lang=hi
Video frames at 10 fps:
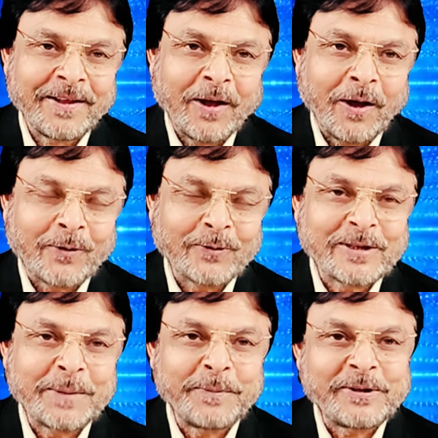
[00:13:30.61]
और उसके
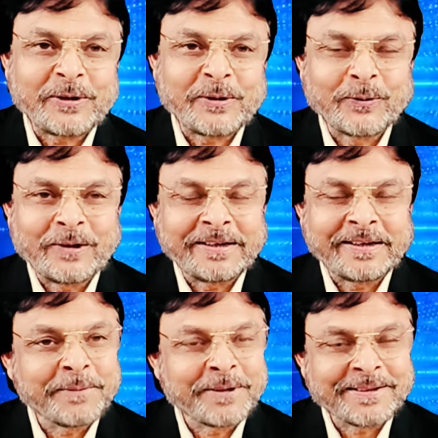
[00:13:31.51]
पीछे हो लेना
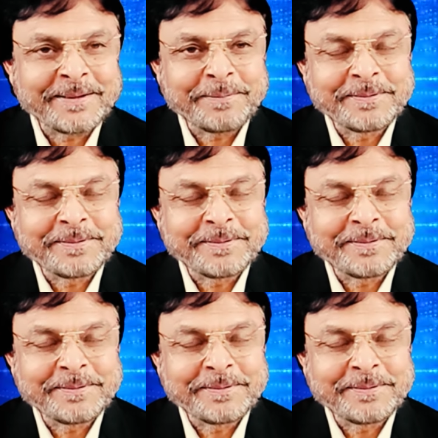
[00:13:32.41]
मतलब